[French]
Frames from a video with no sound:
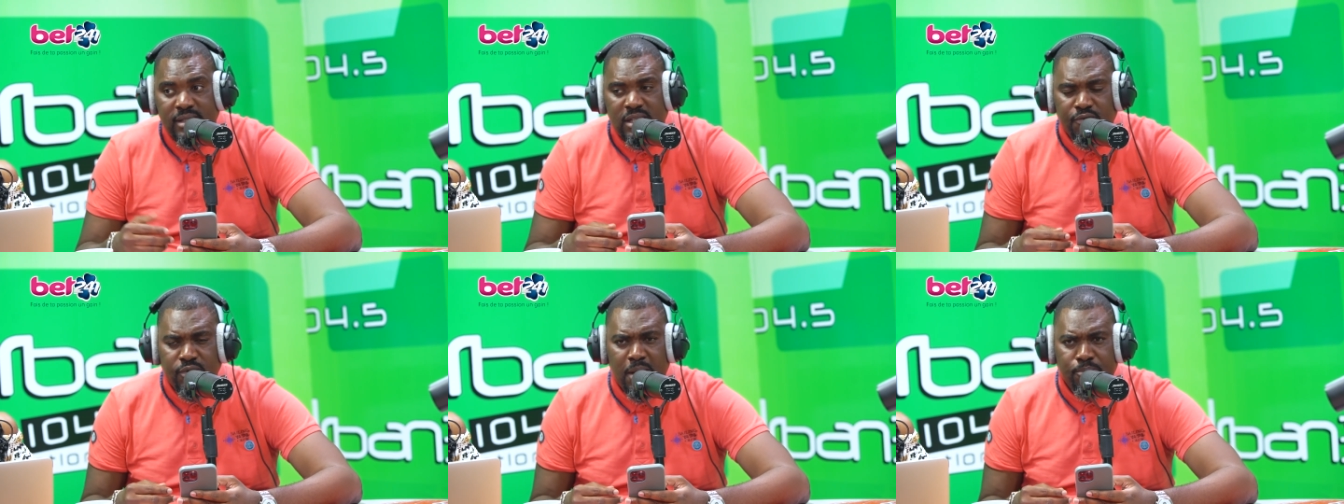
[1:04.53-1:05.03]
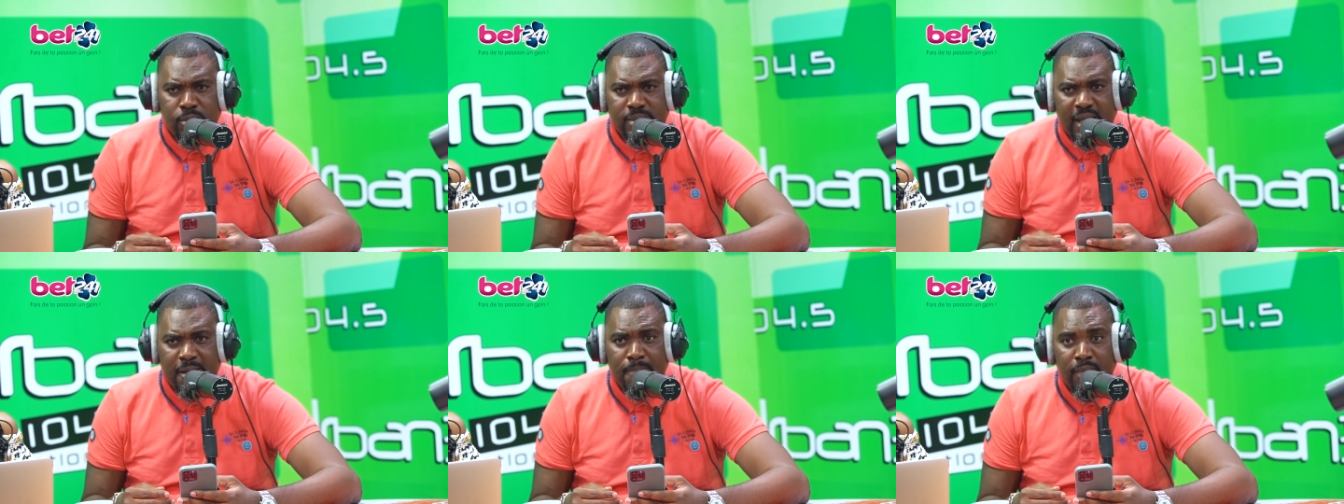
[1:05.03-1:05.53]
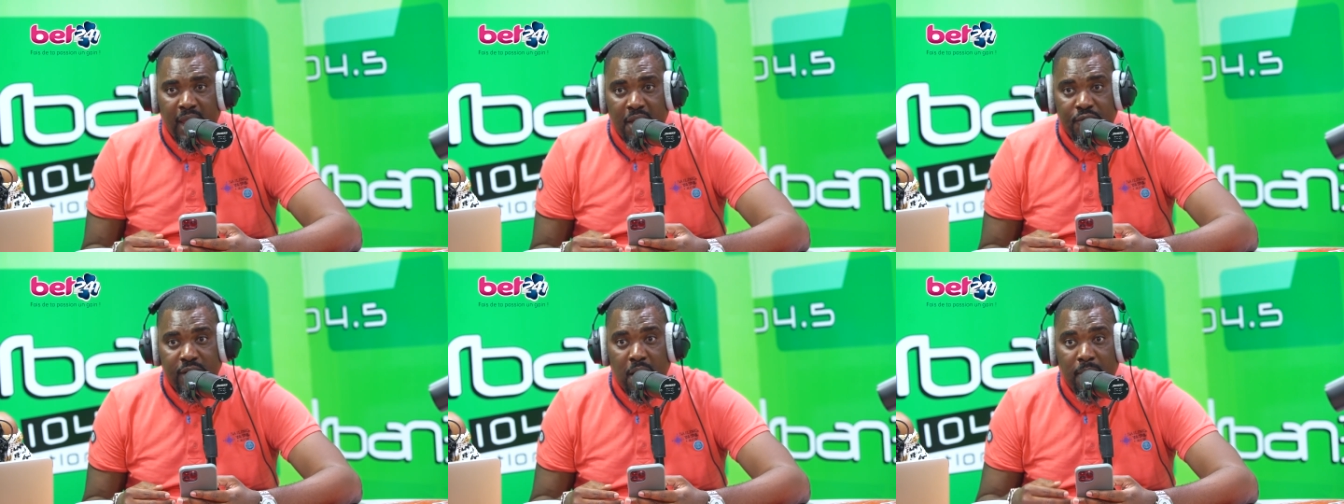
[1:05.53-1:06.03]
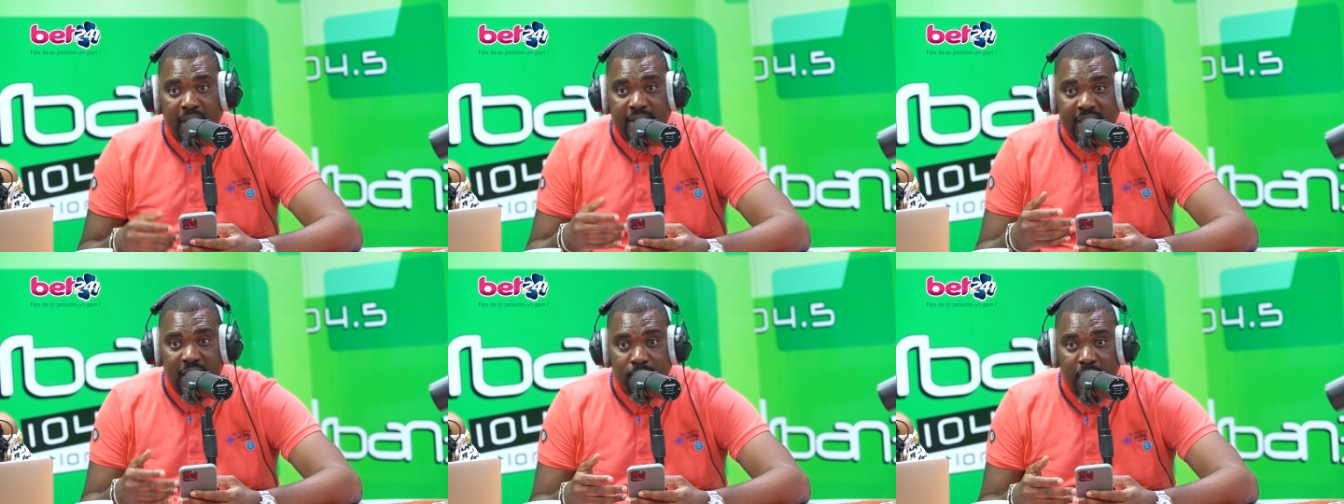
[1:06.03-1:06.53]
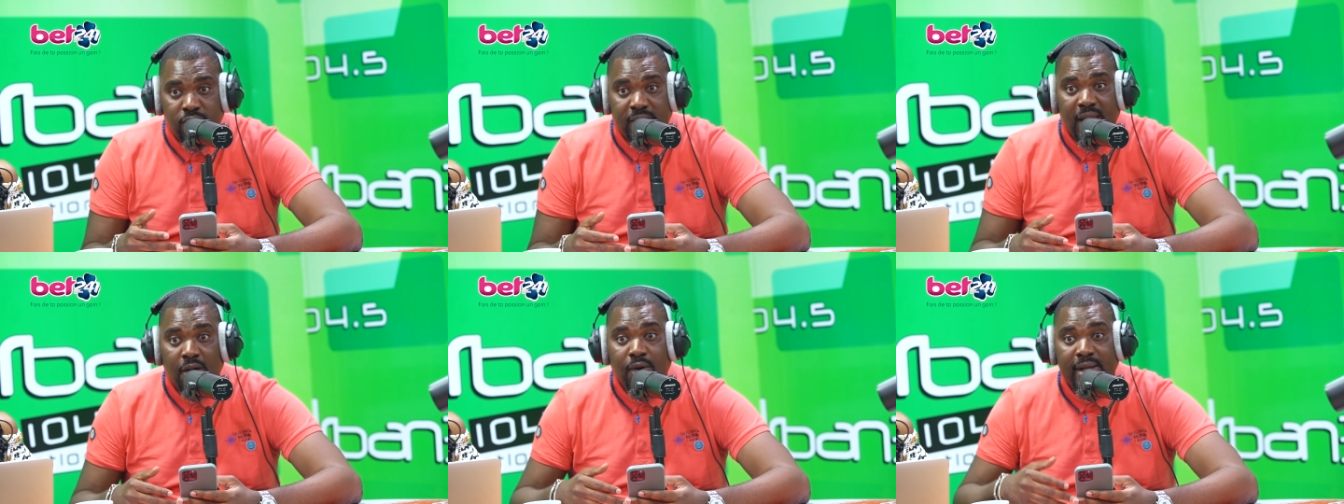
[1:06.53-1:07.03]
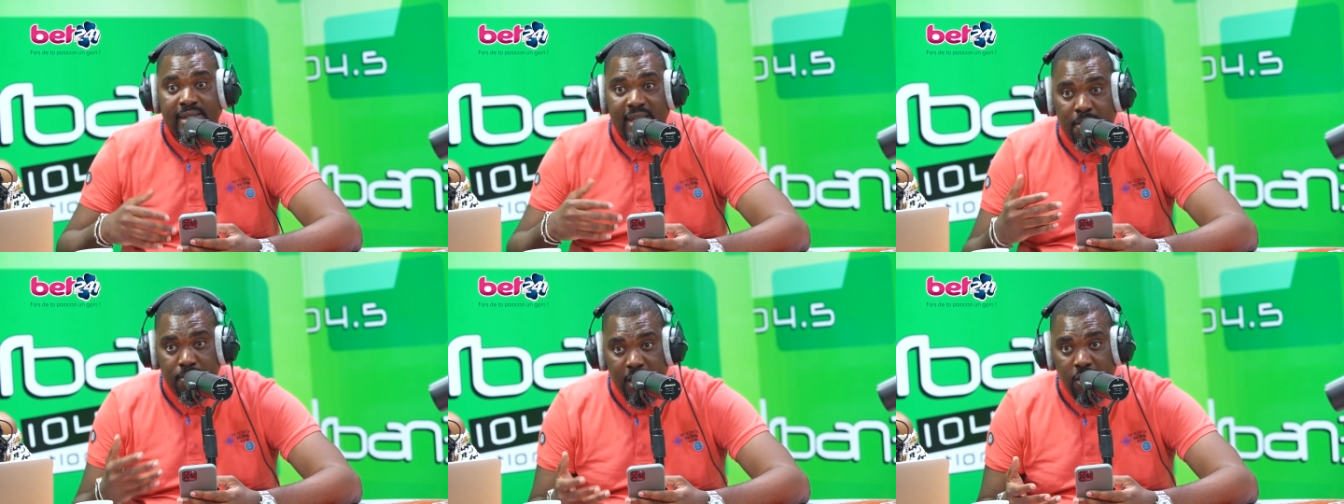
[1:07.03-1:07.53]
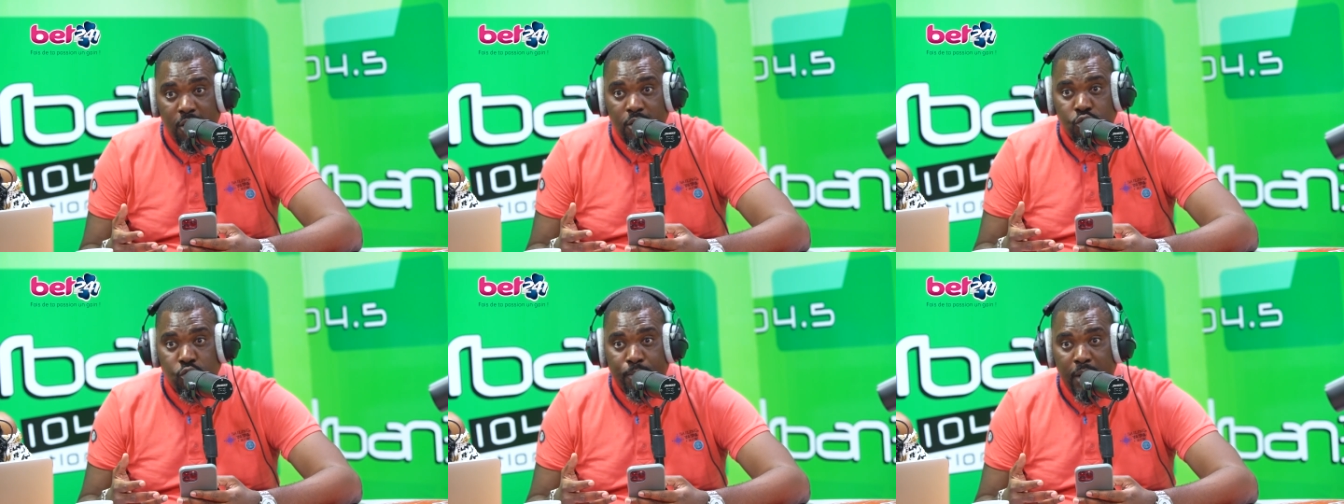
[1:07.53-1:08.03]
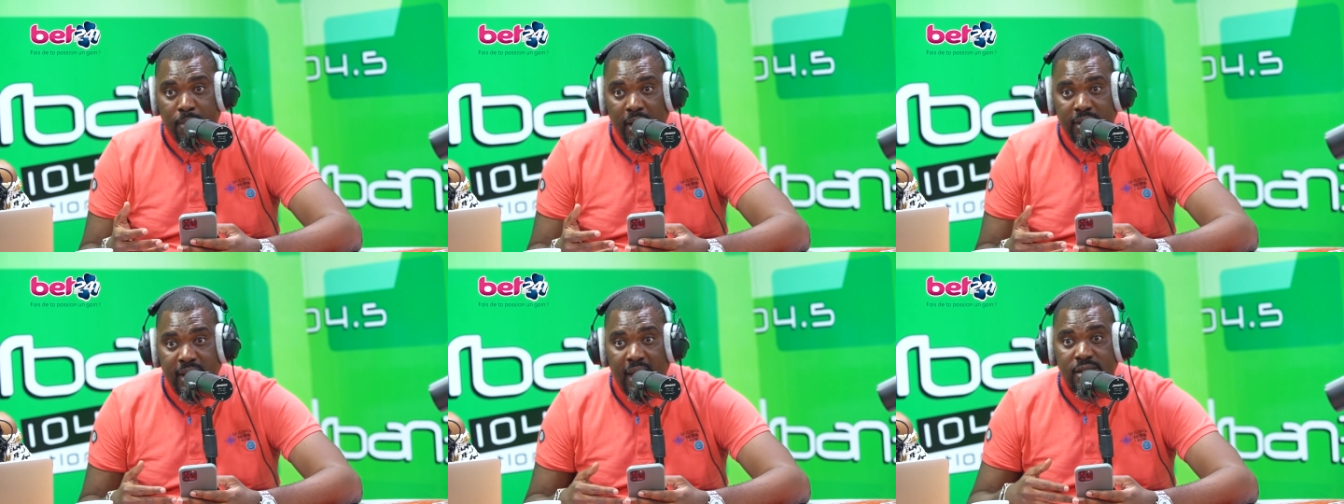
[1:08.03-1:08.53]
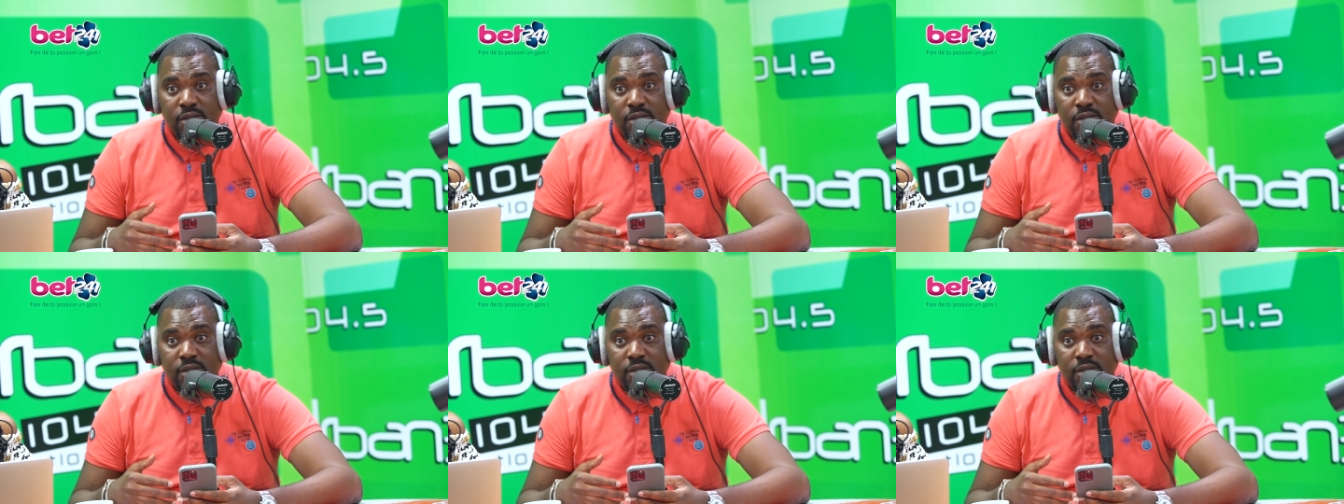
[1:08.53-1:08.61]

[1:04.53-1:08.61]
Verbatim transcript: Si vous déposez évidemment 10 000, vous allez avoir 10 000 supplémentaires.